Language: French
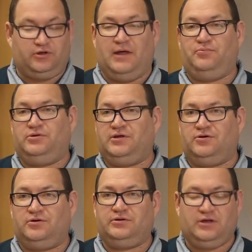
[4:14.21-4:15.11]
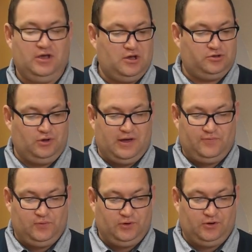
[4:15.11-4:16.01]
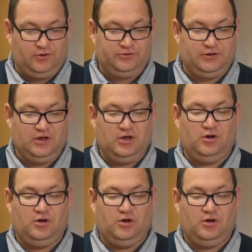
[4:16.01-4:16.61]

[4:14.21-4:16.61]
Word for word: de la puissance, de l'influence,